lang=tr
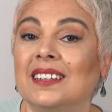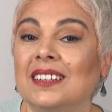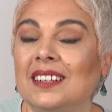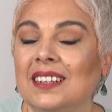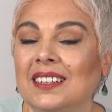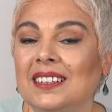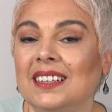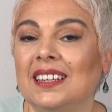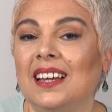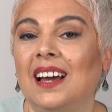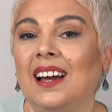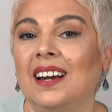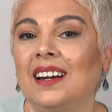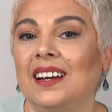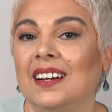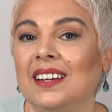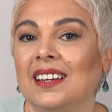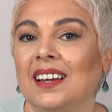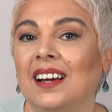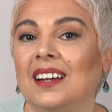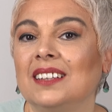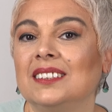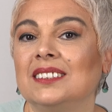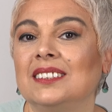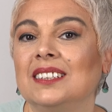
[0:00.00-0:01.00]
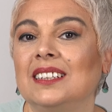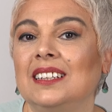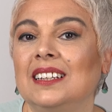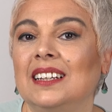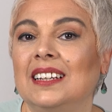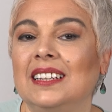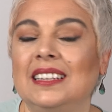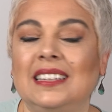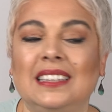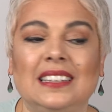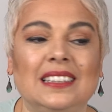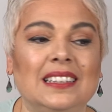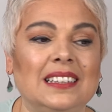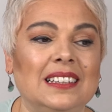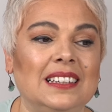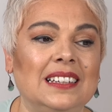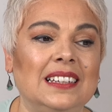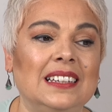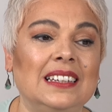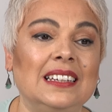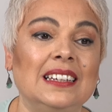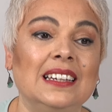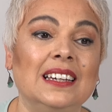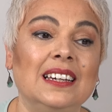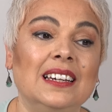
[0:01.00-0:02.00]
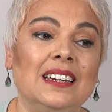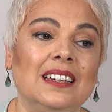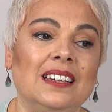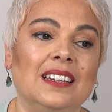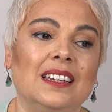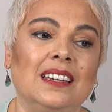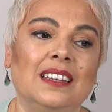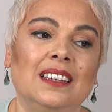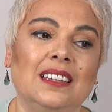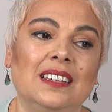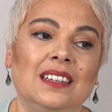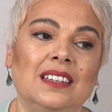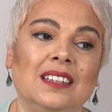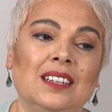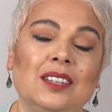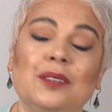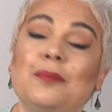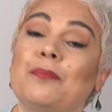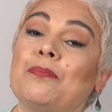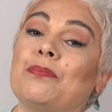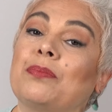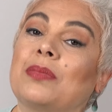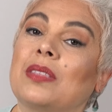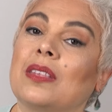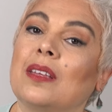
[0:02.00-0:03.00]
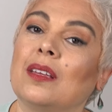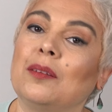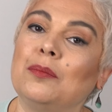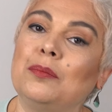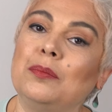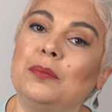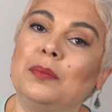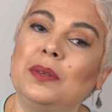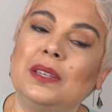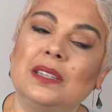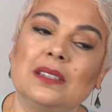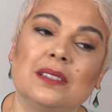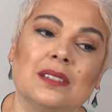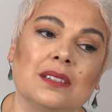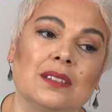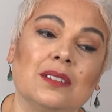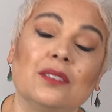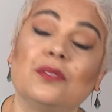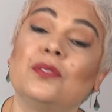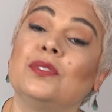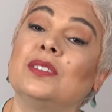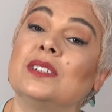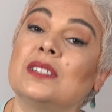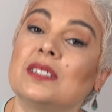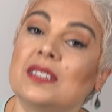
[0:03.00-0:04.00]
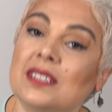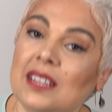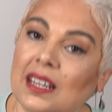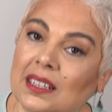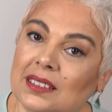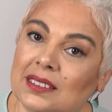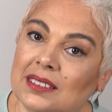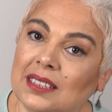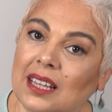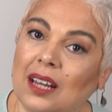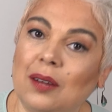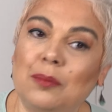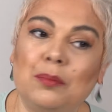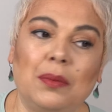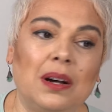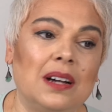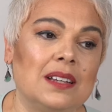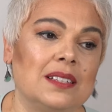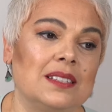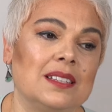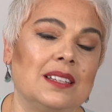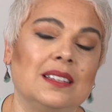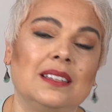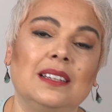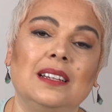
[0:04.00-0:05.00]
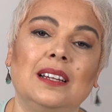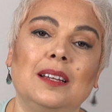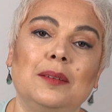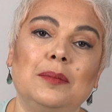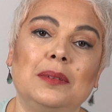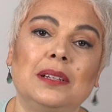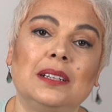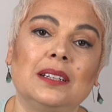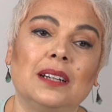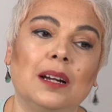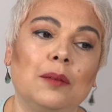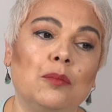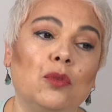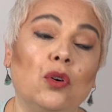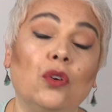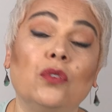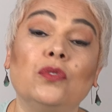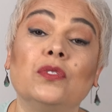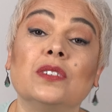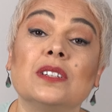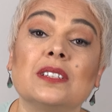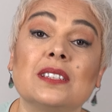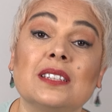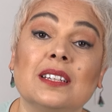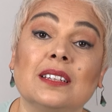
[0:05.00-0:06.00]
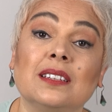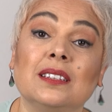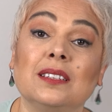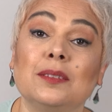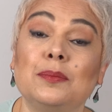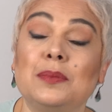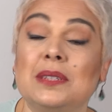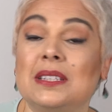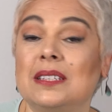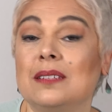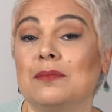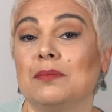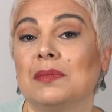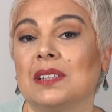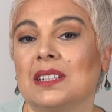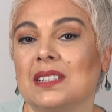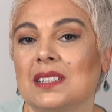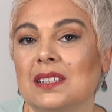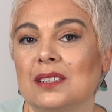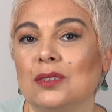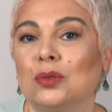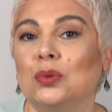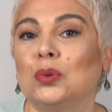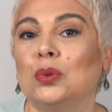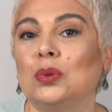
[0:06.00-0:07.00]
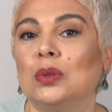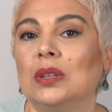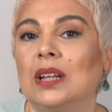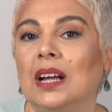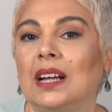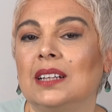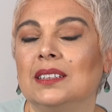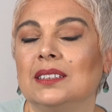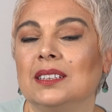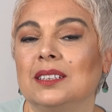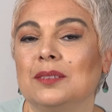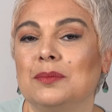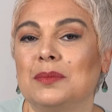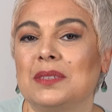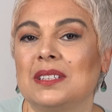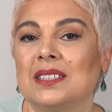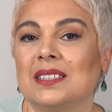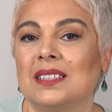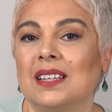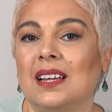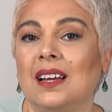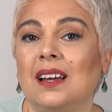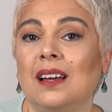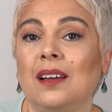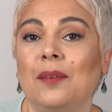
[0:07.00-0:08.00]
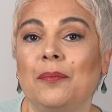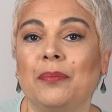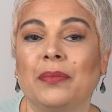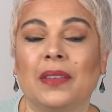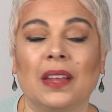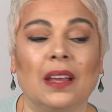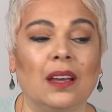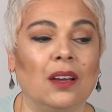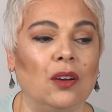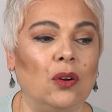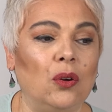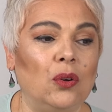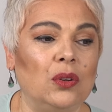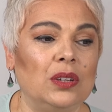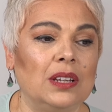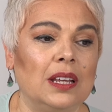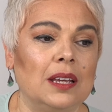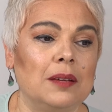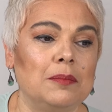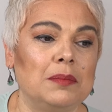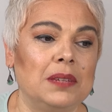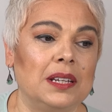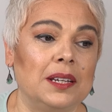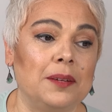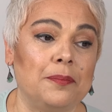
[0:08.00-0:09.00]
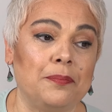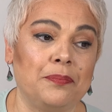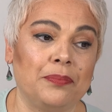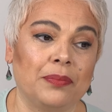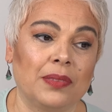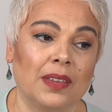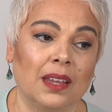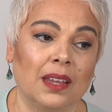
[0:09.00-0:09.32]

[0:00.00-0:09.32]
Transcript: kariyer hayatıyla ilgili e, bir fırsattan bahsedilebilir ama o fırsatı bizim nasıl kullandığımız da önemli.